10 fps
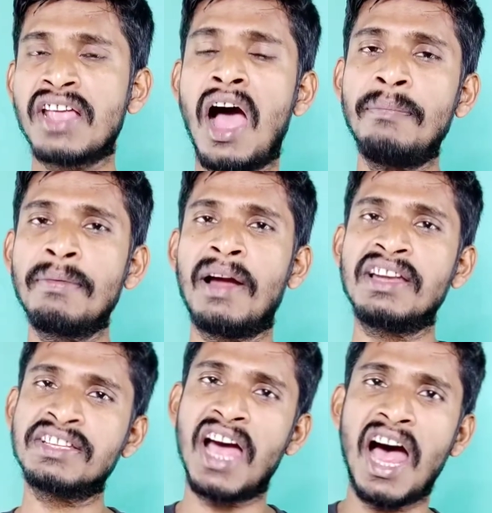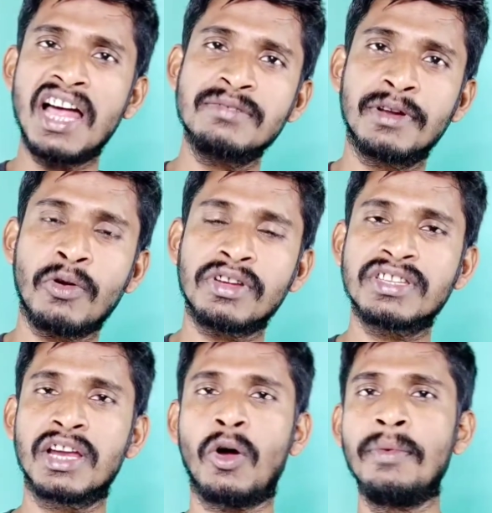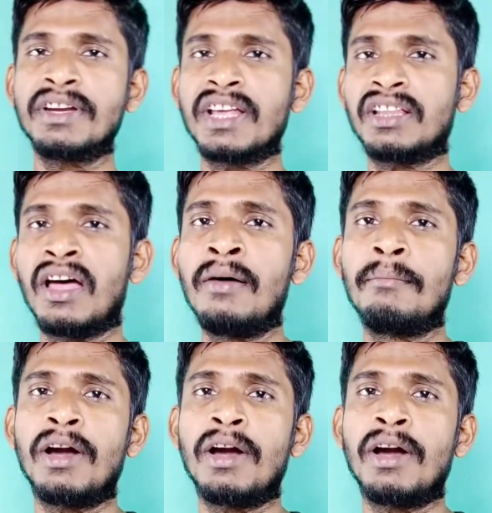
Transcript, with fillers: यहाँ पे मान लीजिए आज मेरे को किसी ने कमेंट किया था